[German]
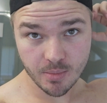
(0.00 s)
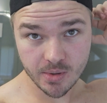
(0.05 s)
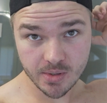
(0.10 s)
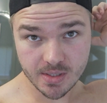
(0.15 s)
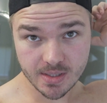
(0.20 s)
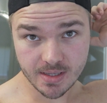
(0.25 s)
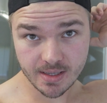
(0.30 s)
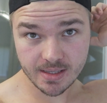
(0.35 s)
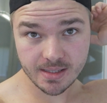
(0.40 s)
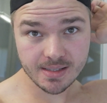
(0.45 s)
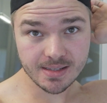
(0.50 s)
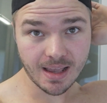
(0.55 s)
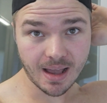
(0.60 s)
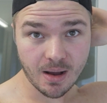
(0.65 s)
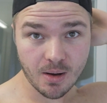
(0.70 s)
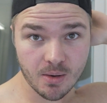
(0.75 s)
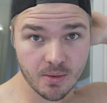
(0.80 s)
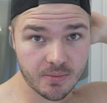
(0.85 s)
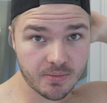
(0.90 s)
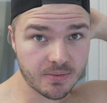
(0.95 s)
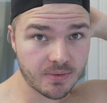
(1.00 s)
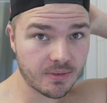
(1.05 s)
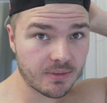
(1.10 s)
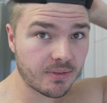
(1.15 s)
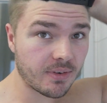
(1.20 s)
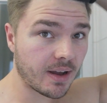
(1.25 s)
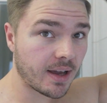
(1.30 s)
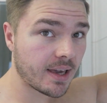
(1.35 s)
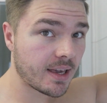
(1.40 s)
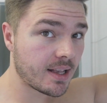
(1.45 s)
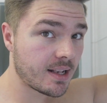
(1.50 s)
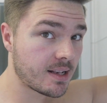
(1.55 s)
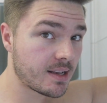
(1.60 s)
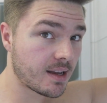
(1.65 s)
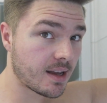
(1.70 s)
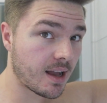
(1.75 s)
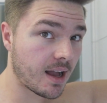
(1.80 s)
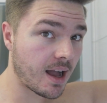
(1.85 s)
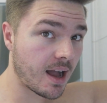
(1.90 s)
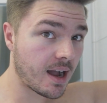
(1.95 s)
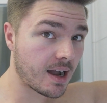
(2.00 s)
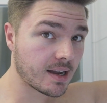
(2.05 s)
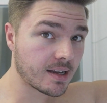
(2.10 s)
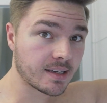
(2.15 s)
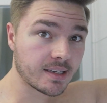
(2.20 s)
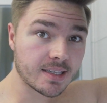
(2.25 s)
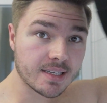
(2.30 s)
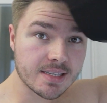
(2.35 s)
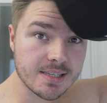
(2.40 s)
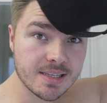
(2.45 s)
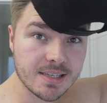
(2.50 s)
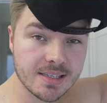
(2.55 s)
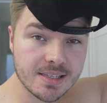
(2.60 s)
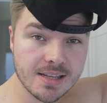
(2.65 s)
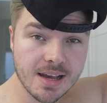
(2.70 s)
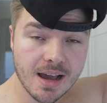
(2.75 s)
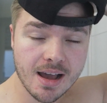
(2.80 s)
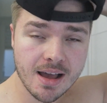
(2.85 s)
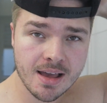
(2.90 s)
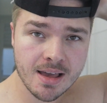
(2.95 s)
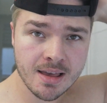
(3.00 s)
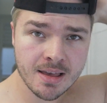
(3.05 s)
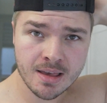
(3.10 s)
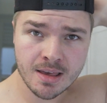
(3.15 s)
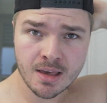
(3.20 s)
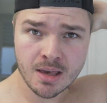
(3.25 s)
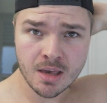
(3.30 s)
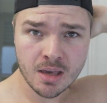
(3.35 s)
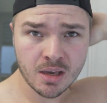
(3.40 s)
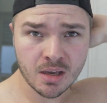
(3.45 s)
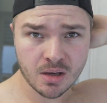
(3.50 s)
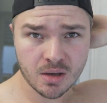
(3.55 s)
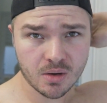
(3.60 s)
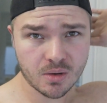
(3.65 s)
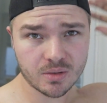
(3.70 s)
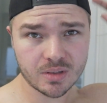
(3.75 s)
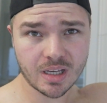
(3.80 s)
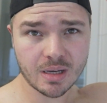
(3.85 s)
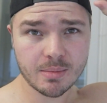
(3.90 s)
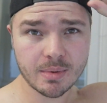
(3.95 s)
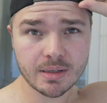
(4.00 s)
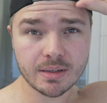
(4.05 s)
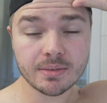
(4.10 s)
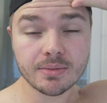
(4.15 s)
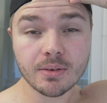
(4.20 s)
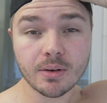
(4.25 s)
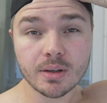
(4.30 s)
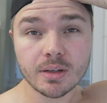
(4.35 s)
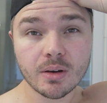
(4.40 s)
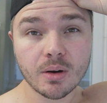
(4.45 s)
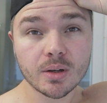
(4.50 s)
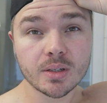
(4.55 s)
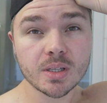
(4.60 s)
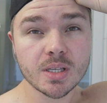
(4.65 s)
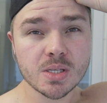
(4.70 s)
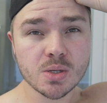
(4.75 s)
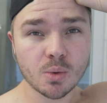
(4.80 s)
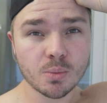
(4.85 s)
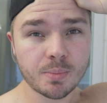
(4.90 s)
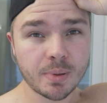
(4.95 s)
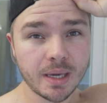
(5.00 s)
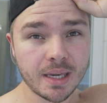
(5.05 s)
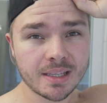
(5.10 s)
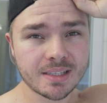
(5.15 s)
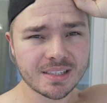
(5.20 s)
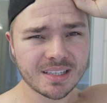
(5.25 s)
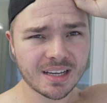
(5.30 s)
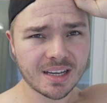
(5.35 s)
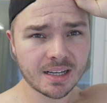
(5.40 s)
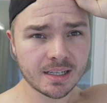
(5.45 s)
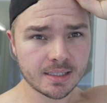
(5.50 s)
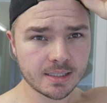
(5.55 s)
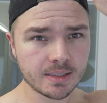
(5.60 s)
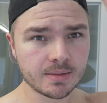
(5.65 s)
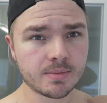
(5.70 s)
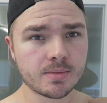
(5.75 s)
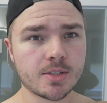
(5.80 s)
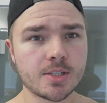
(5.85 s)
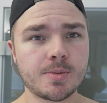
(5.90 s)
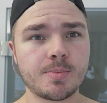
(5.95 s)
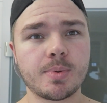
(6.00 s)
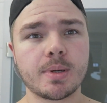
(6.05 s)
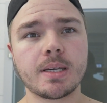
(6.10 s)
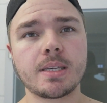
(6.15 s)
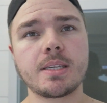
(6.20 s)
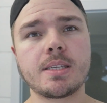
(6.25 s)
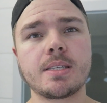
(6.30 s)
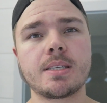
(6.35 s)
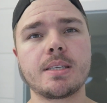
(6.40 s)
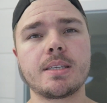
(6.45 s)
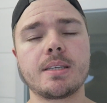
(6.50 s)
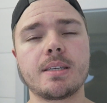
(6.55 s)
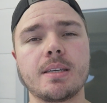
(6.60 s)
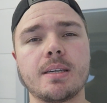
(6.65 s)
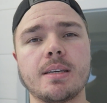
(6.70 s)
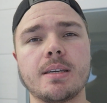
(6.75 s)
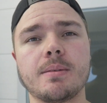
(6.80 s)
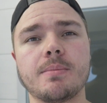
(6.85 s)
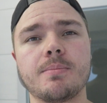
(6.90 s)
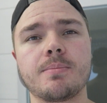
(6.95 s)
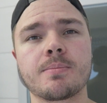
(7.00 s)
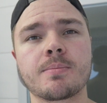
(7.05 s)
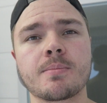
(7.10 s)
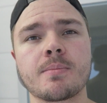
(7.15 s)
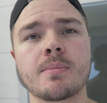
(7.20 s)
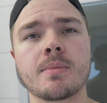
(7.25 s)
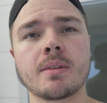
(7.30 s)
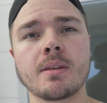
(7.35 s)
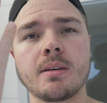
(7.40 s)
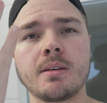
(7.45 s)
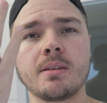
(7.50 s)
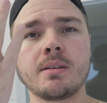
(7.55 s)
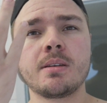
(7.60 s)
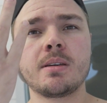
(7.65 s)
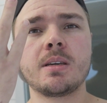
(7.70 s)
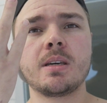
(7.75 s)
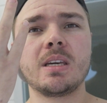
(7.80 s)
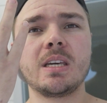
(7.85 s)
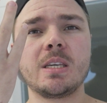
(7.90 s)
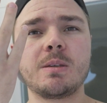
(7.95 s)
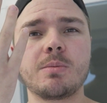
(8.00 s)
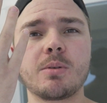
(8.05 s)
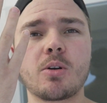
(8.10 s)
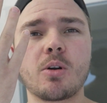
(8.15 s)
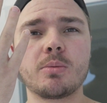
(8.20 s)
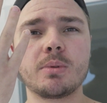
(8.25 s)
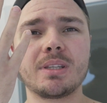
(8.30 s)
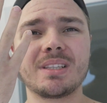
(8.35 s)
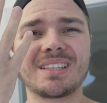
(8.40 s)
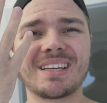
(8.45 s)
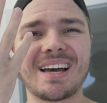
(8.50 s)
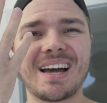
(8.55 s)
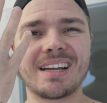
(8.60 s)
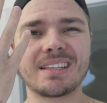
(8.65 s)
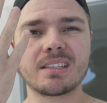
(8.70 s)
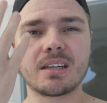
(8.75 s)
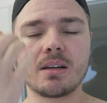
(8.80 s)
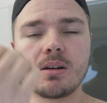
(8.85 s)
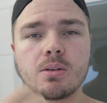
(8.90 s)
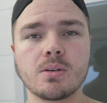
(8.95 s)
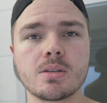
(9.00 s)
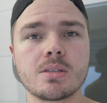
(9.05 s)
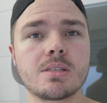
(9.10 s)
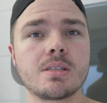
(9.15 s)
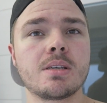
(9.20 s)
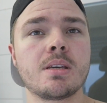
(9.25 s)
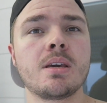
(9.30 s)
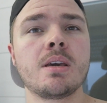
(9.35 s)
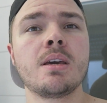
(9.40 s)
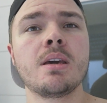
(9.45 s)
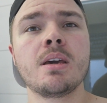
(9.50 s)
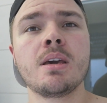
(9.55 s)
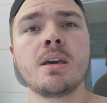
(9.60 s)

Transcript: Mütze ist auf, weil Haare ist nicht da. Und ja, meine Freunde, heute ist OP-Tag. Sprich, ähm, ich bekomme den Draht raus